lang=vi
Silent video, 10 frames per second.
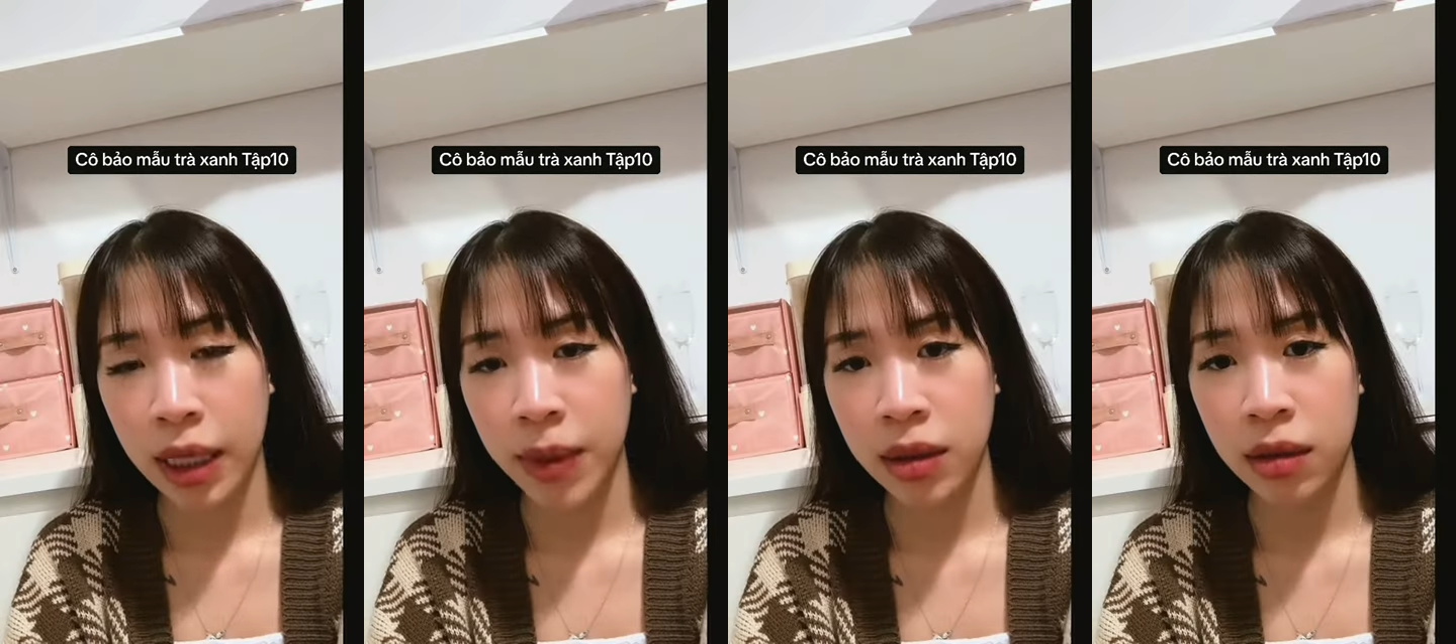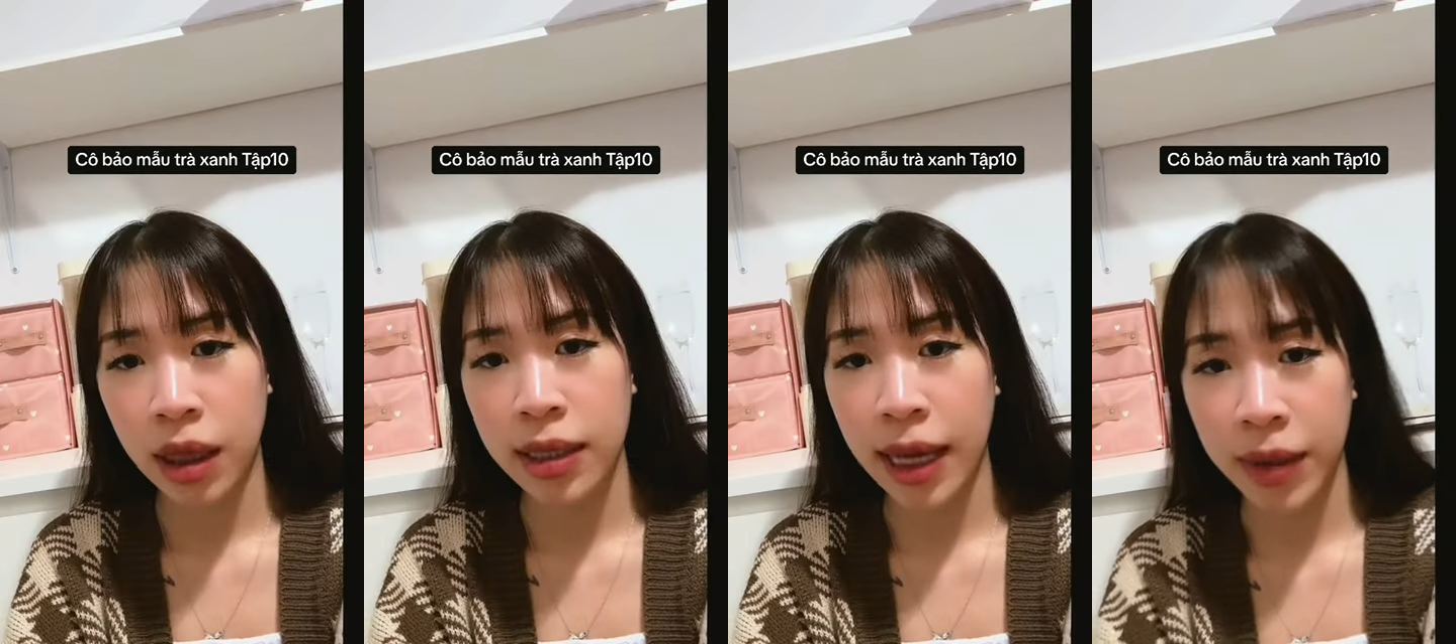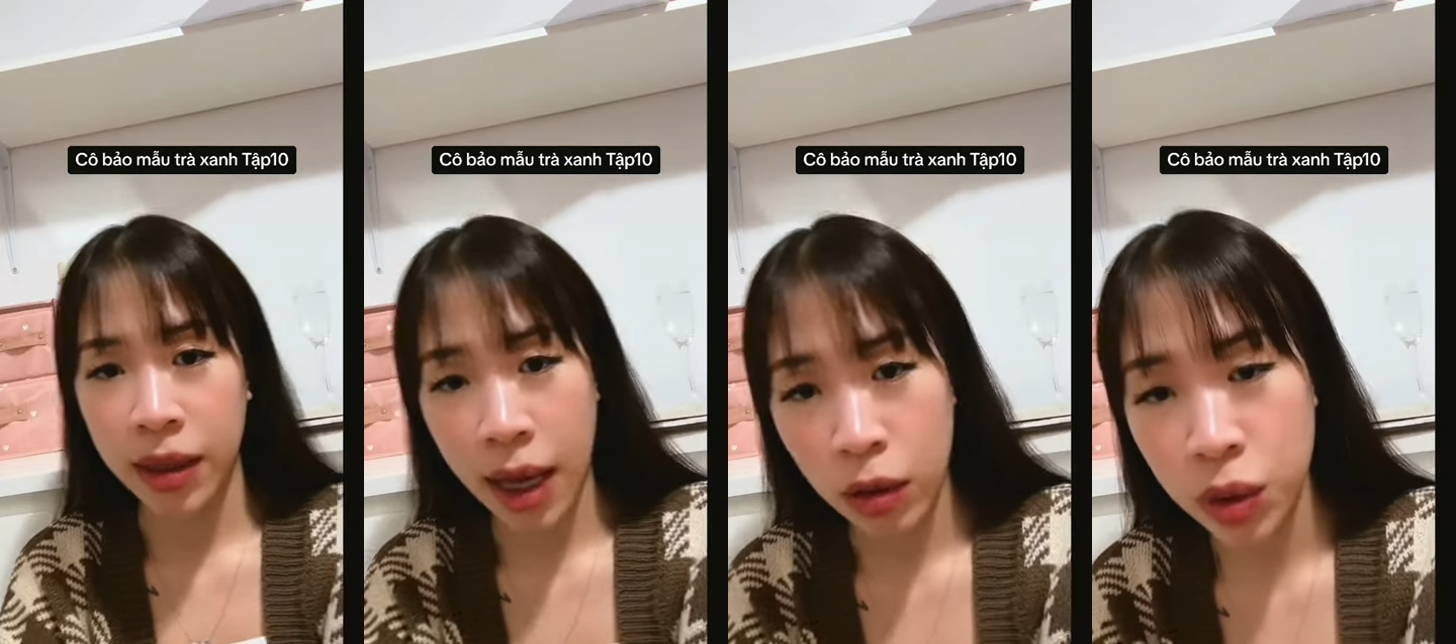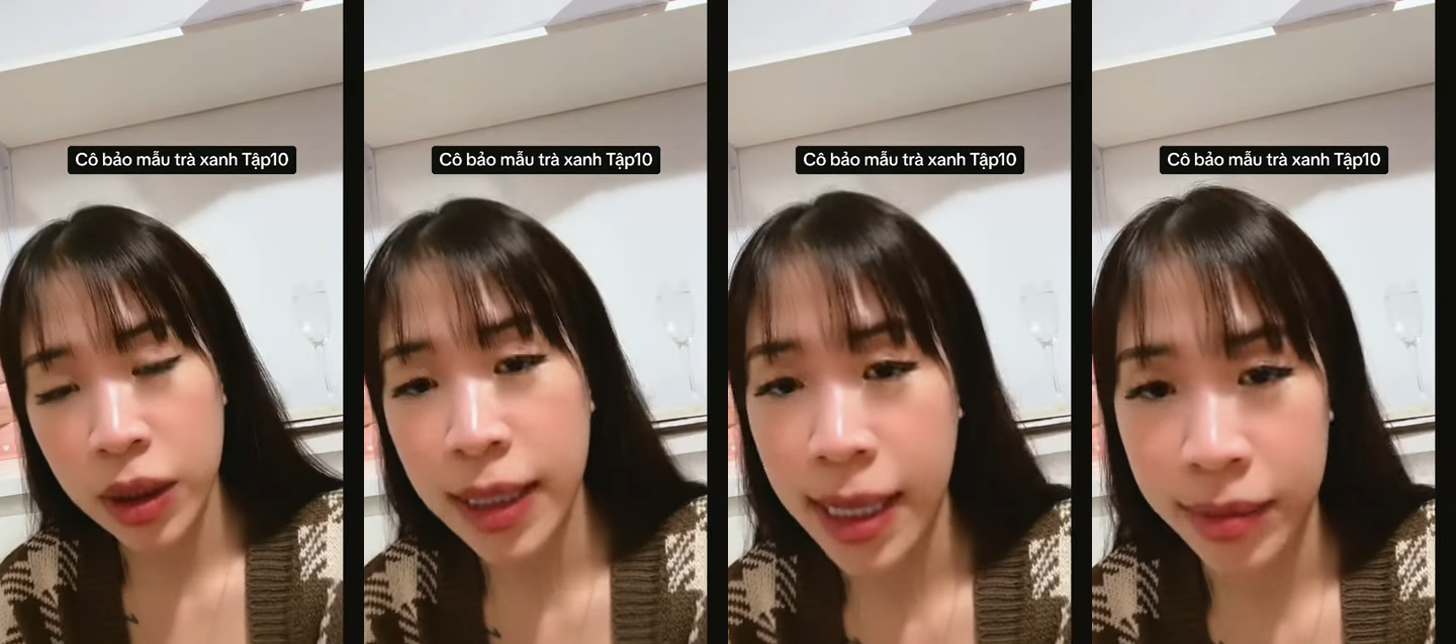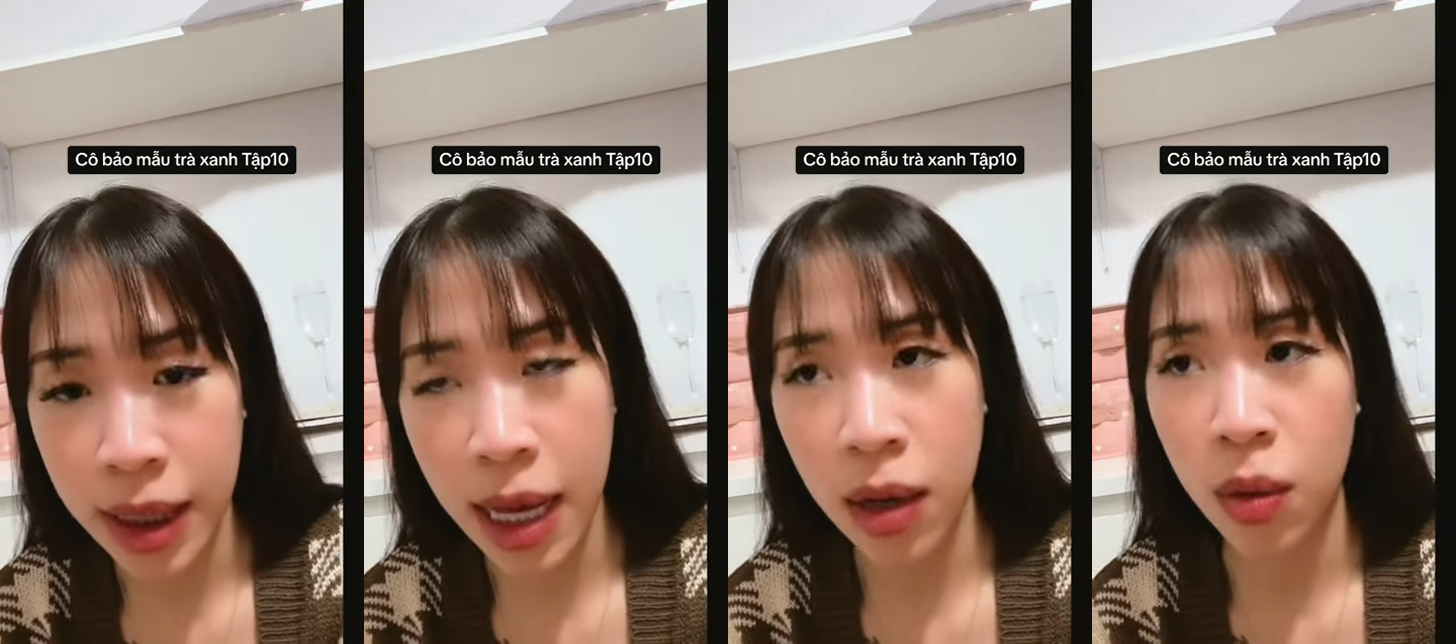bây giờ là nên làm thế nào suy nghĩ là làm
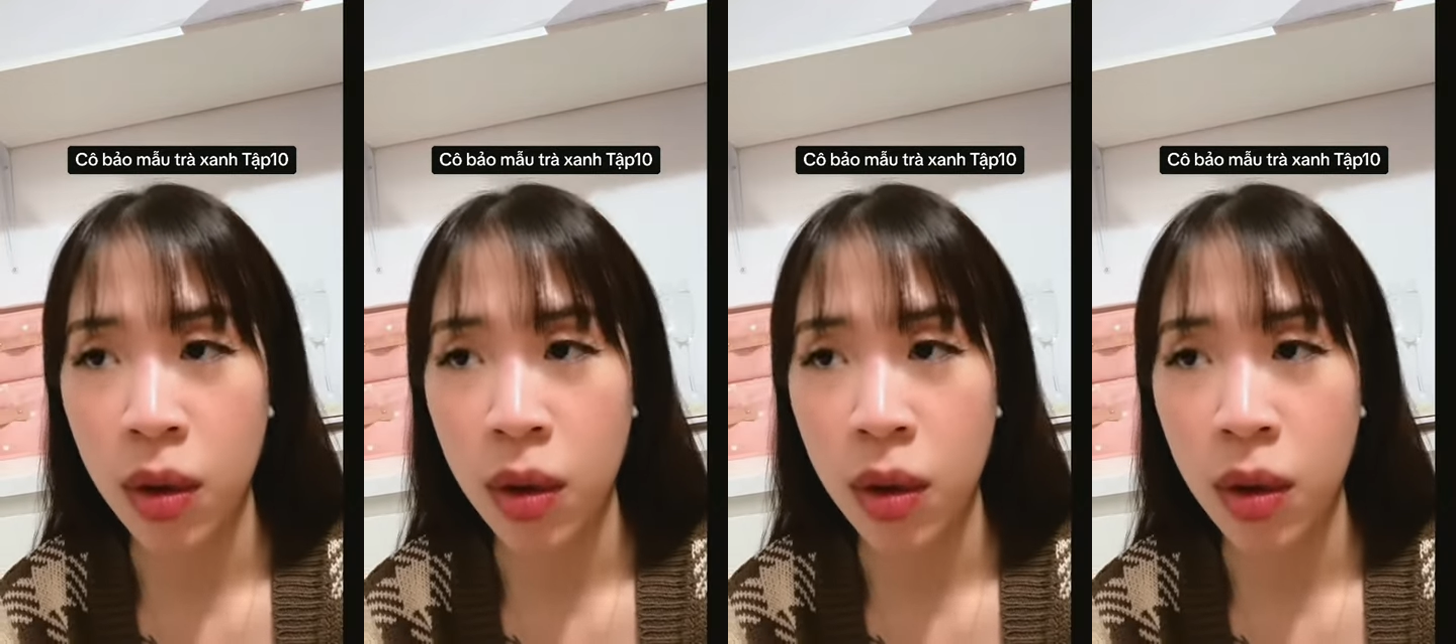sao